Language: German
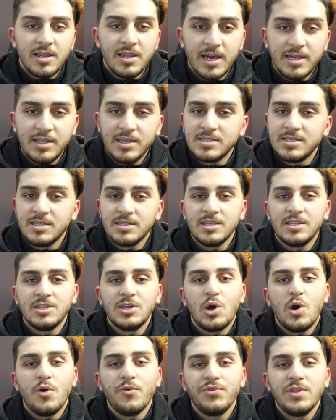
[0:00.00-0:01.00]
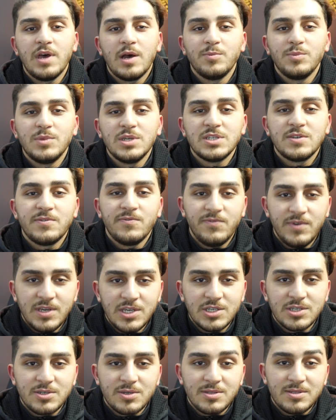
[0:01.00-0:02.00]
Leider seht ihr die Aufnahmen nicht, wie
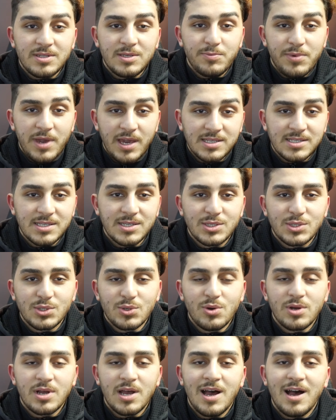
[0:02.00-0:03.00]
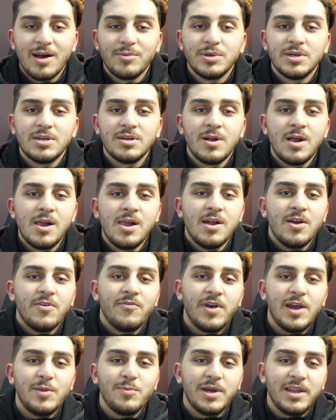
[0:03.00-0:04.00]
ich die Packs gezogen habe,
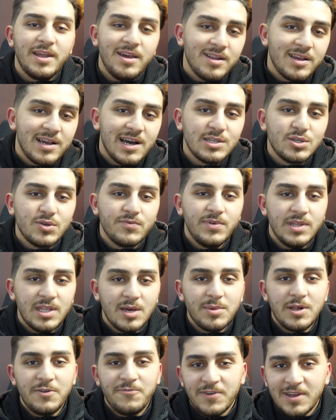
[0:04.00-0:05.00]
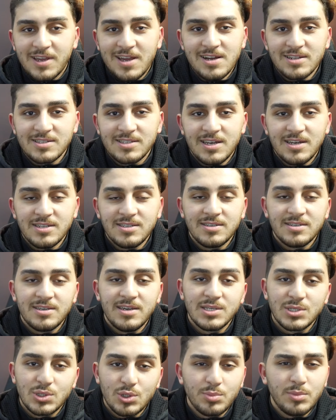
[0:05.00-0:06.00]
weil mein Elgato wieder mal verkackt hat.
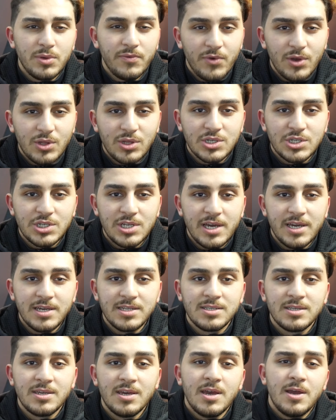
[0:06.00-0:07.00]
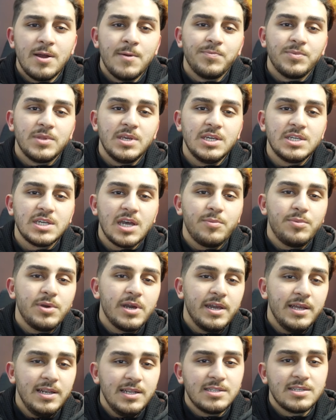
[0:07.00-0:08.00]
Es tut mir wirklich leid. Ich habe ja
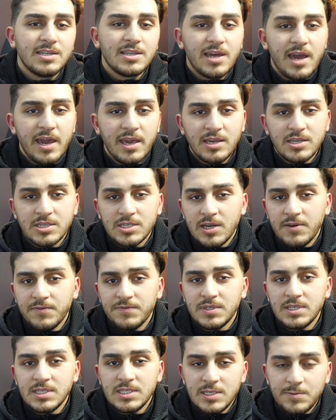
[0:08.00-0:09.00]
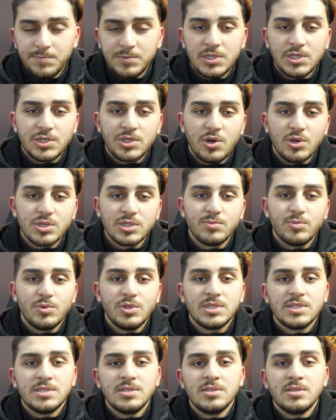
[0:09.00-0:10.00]
Elite 3 geschafft, 70.000
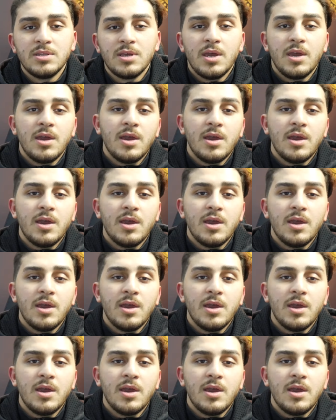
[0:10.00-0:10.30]
Münzen,